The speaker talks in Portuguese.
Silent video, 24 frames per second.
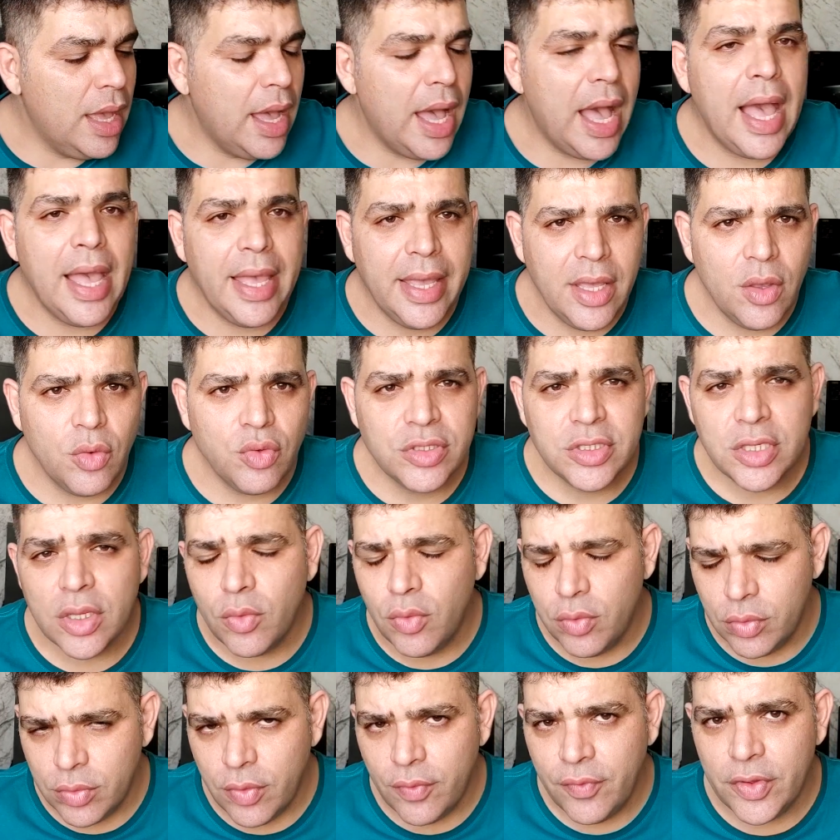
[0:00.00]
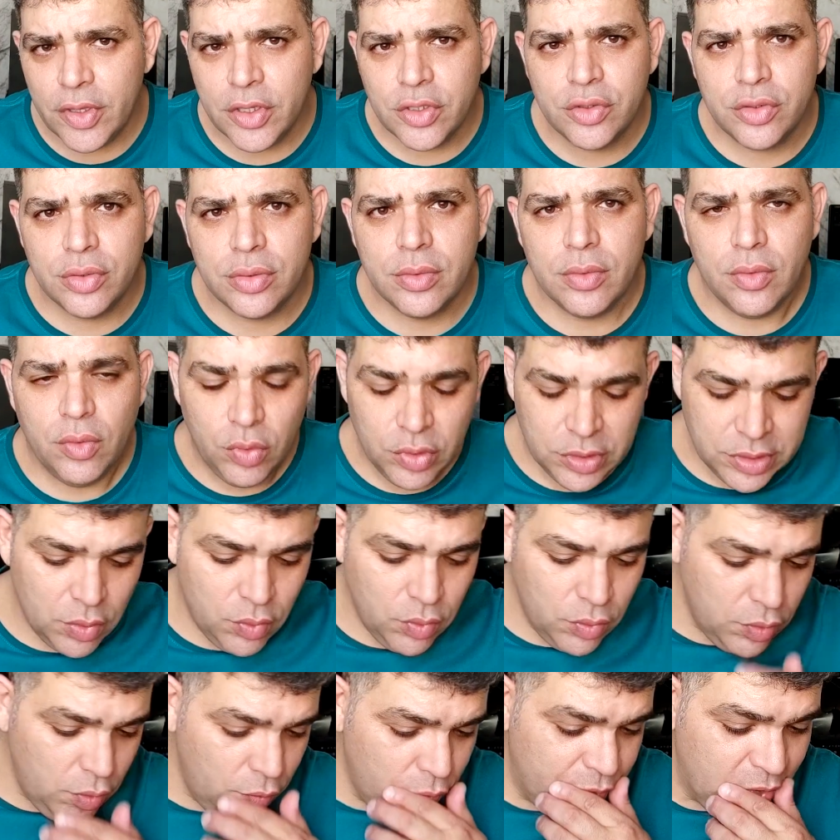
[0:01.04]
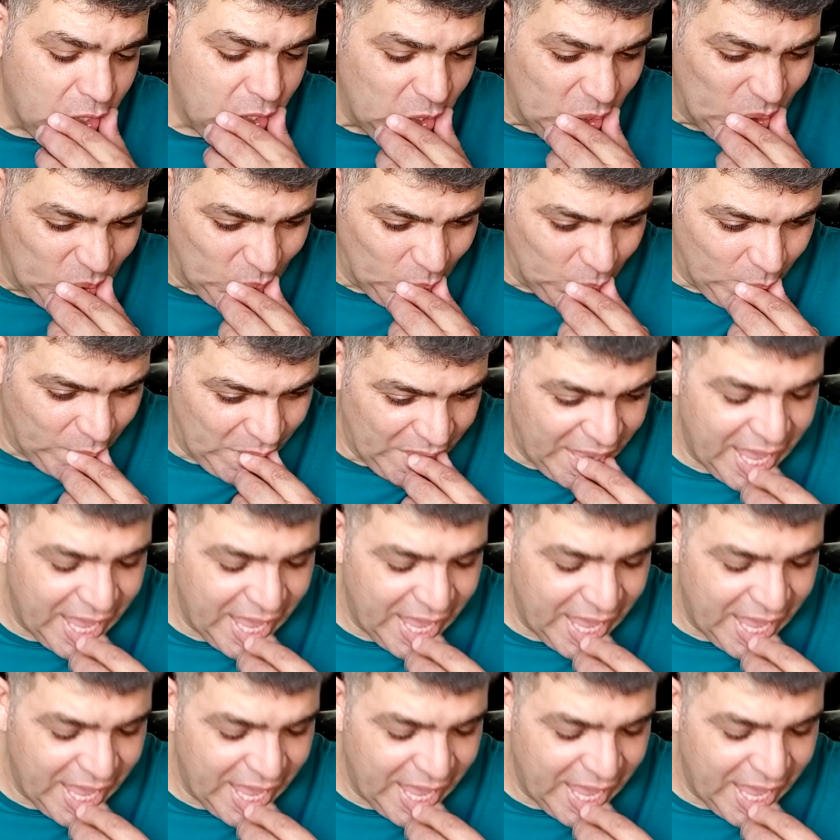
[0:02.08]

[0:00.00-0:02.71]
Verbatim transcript: Aí o segundo vídeo. O segundo vídeo,